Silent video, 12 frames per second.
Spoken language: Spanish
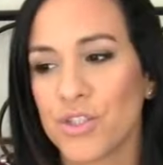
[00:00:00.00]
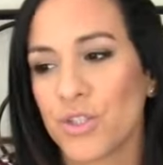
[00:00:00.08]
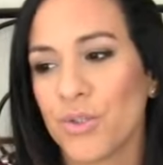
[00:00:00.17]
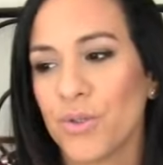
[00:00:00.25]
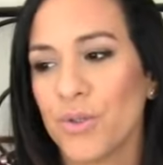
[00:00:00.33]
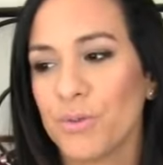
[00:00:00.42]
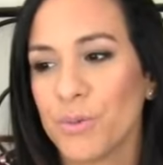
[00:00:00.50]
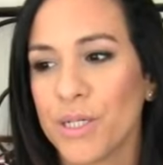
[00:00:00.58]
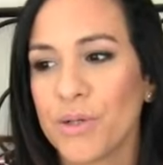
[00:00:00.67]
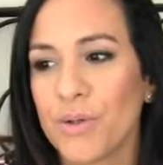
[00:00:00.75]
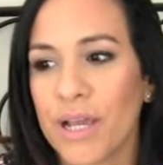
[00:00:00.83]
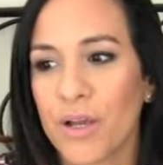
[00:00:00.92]
Yo
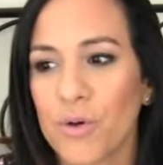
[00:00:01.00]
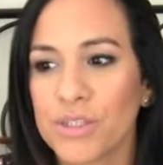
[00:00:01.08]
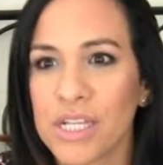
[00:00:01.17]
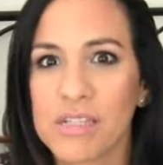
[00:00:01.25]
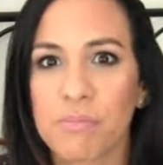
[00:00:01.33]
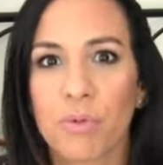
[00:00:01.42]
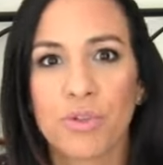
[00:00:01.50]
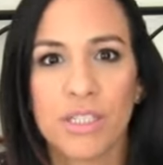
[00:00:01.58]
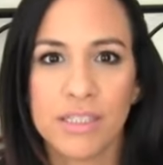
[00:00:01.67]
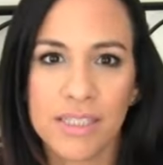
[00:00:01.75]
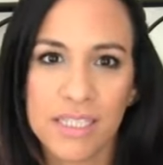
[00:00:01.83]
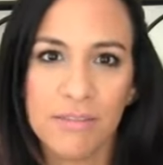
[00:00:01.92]
veo las cosas
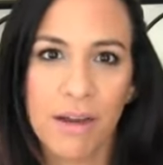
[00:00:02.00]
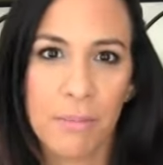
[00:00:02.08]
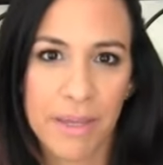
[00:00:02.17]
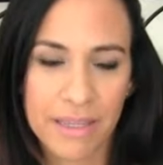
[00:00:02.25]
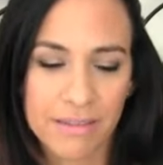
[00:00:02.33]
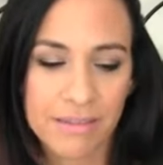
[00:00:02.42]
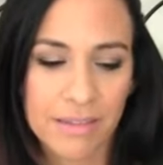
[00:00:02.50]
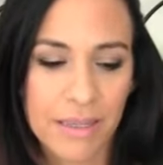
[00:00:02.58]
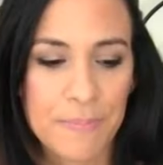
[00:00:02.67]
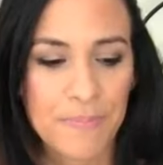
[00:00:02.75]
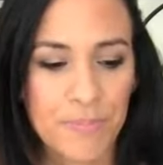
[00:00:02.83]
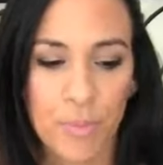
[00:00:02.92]
positivamente.